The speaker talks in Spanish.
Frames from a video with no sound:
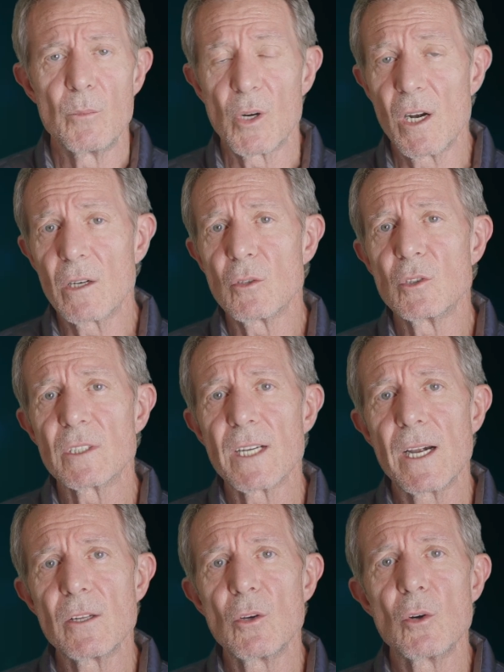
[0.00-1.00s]
Por el
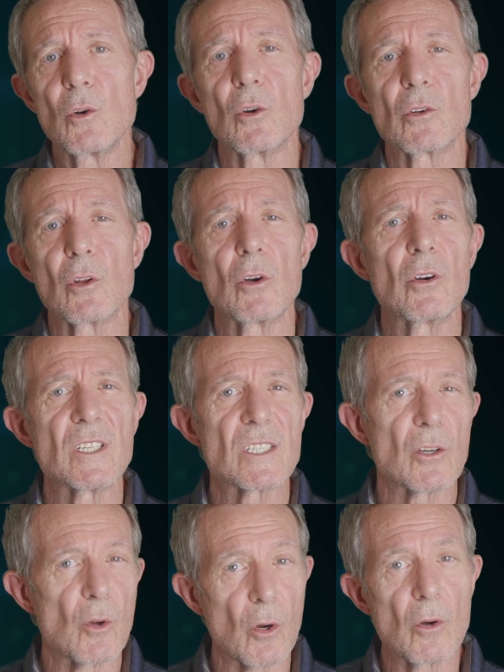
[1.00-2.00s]
contrario, los
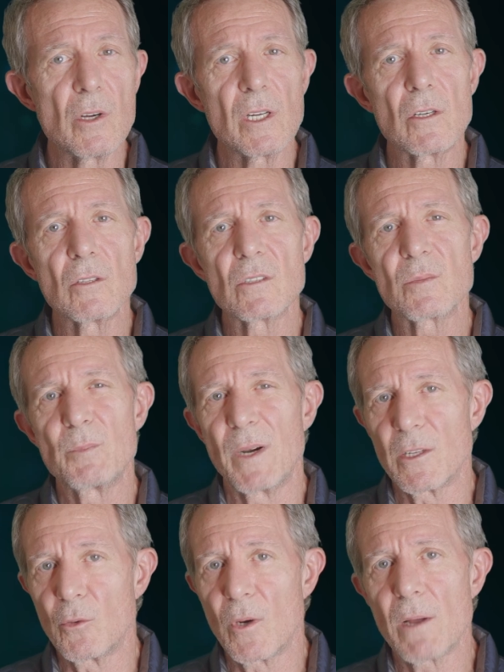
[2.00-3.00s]
dolores crónicos
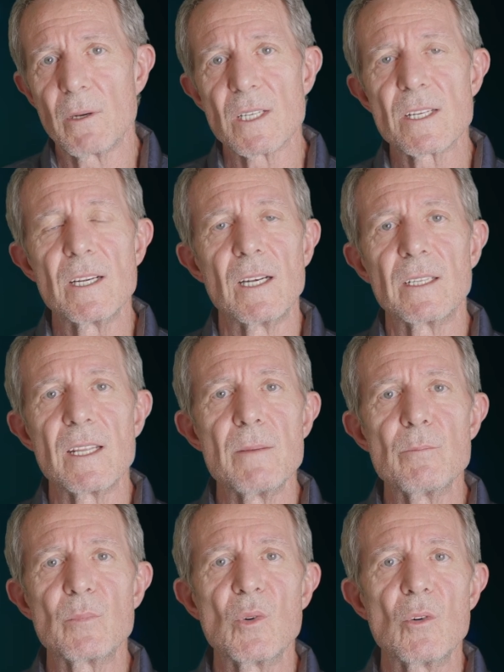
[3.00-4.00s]
perdurables en el
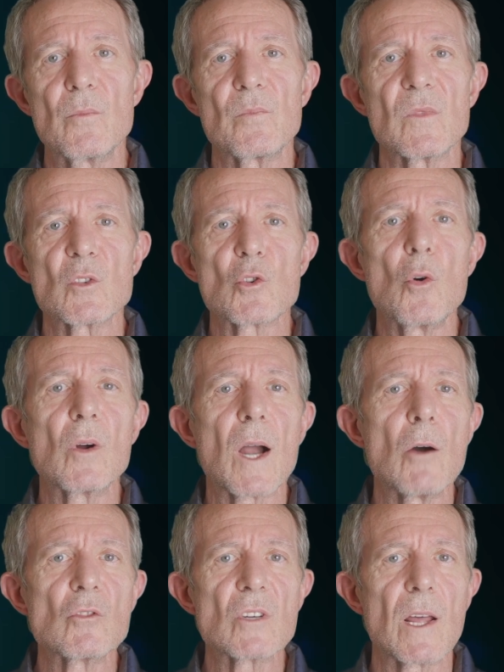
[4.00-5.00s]
tiempo son
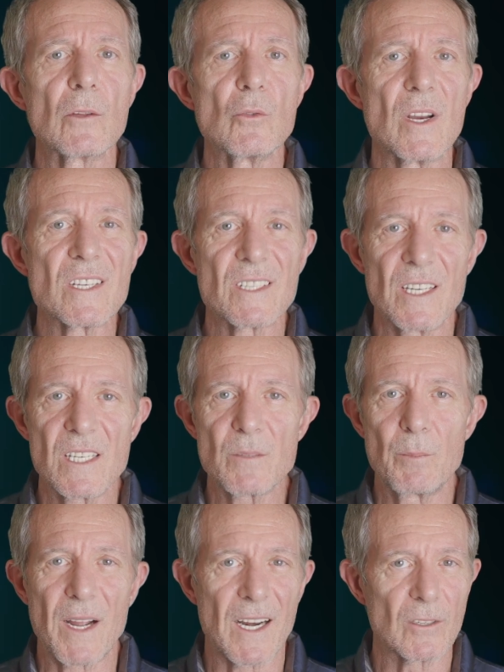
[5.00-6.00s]
causa de un estrés
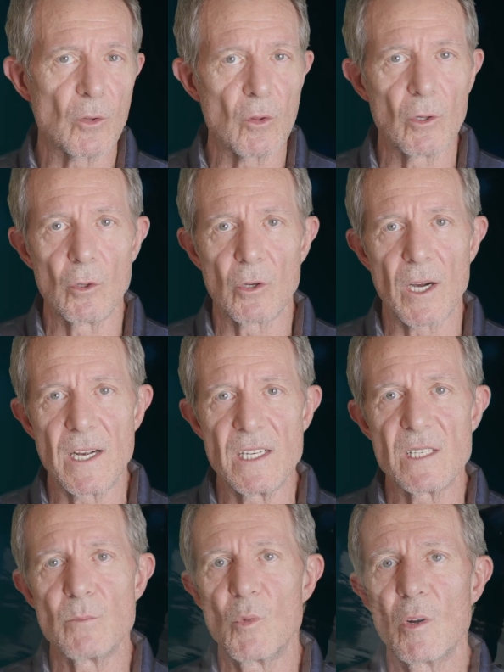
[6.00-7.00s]
para todo el
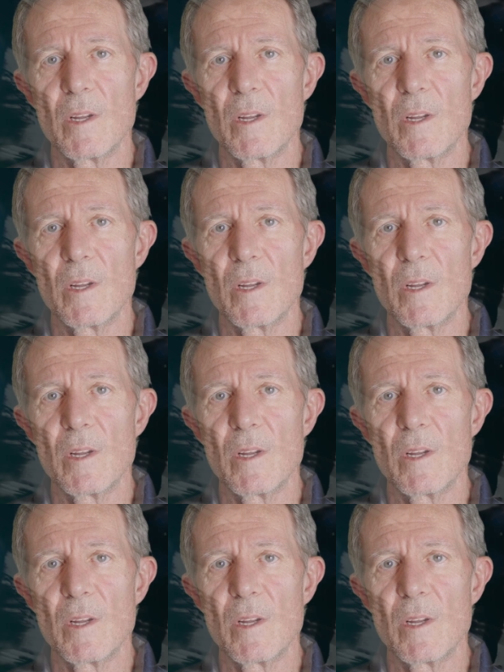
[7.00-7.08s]
organismo,